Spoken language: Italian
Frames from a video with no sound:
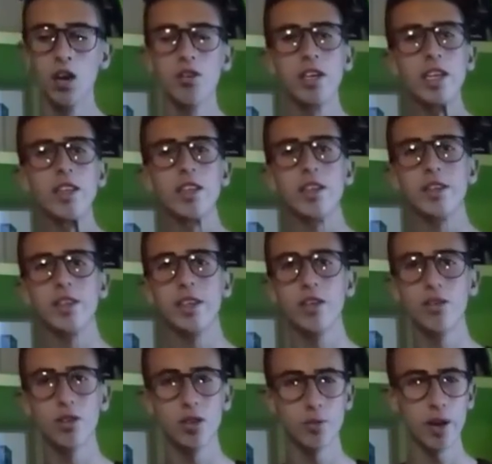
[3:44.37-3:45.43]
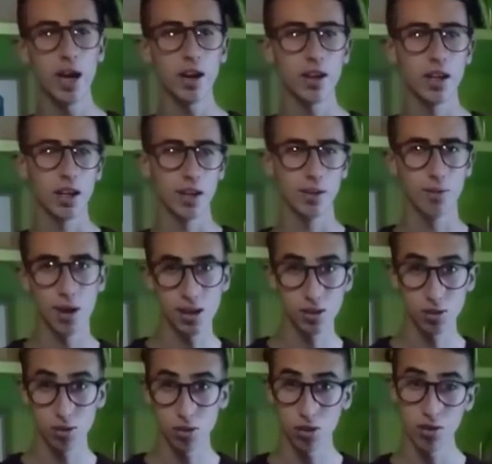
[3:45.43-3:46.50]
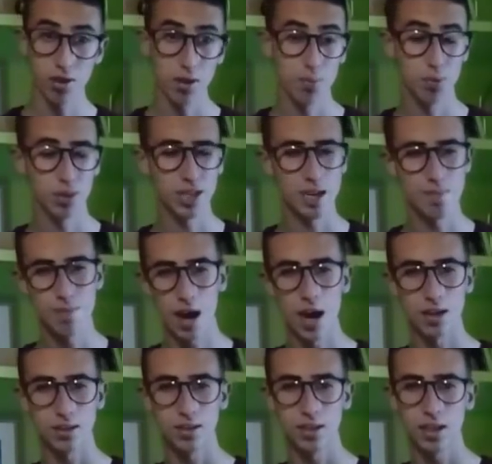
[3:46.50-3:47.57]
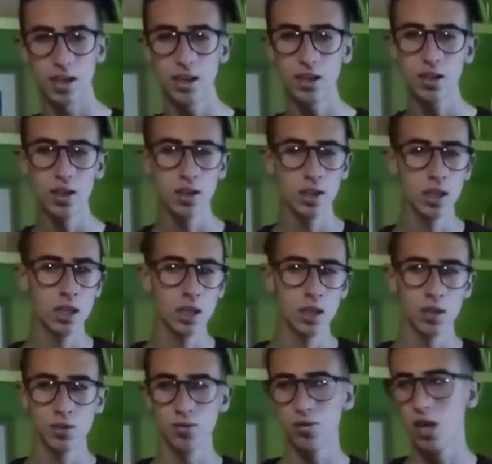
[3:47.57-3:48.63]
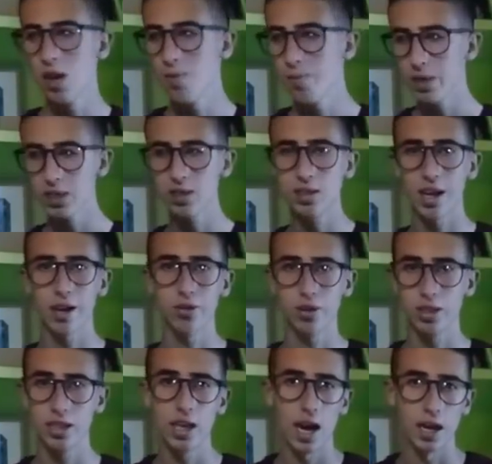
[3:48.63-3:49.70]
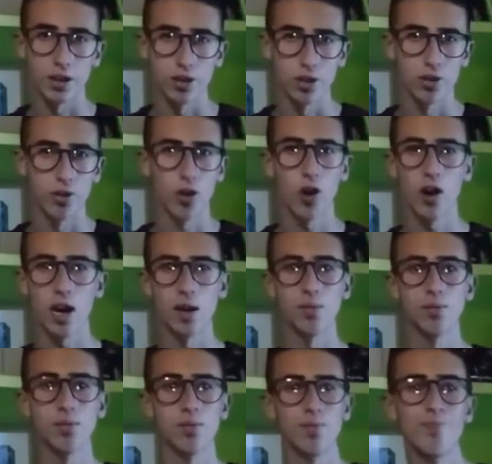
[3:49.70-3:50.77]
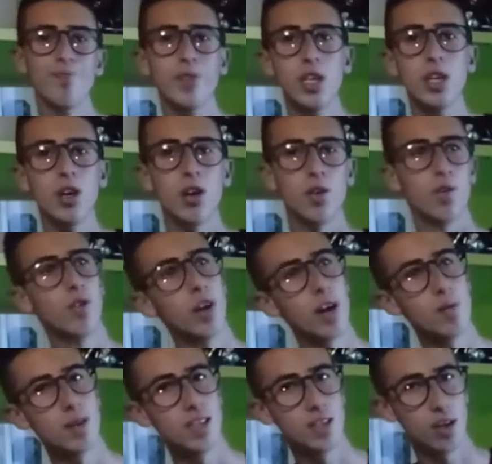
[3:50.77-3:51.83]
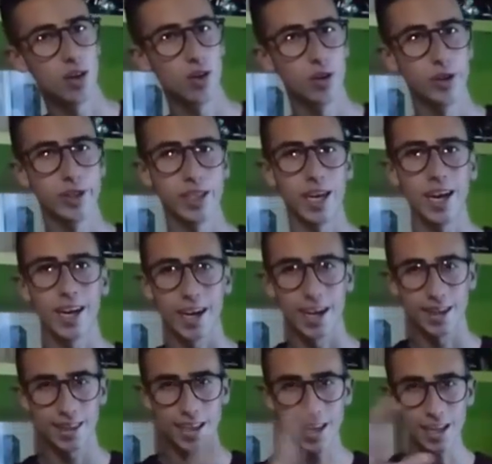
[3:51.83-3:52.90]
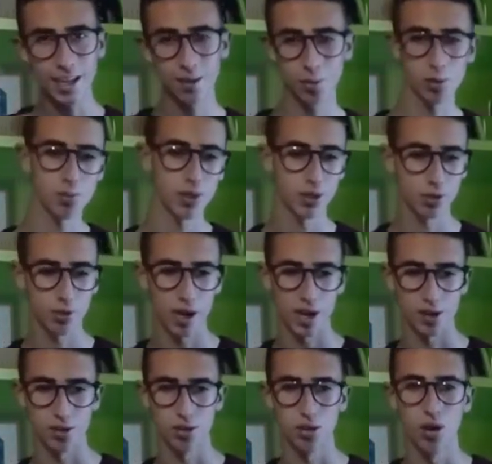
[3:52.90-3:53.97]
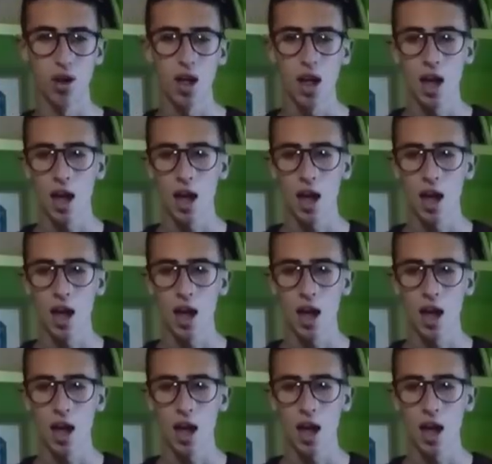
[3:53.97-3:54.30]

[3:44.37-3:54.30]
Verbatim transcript: Quindi secondo me questo potrebbe essere il passato di Kaido. Ora, io vorrei pensarlo così, a grandi linee più o meno questo.